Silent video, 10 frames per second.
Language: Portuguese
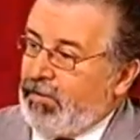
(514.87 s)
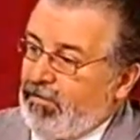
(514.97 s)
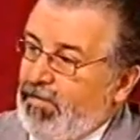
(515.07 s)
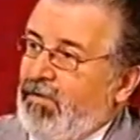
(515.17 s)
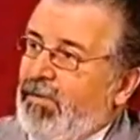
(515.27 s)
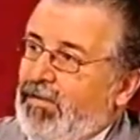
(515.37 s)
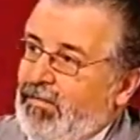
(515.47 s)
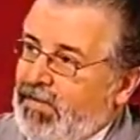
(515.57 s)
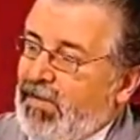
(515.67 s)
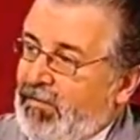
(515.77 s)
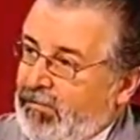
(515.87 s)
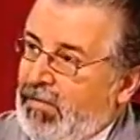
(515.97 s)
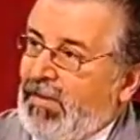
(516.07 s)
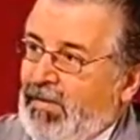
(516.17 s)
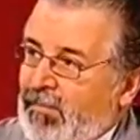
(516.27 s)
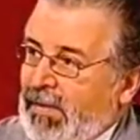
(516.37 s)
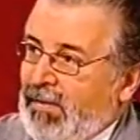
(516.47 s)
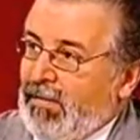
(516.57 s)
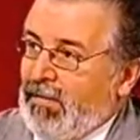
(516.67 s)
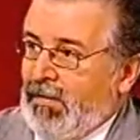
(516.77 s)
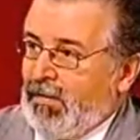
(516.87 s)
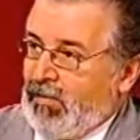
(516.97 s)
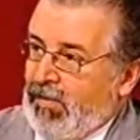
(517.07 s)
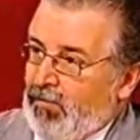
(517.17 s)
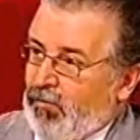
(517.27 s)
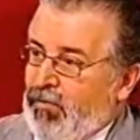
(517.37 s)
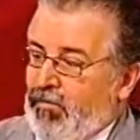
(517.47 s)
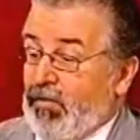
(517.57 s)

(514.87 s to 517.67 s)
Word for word: É importante fazer uma intervenção atempada, não é?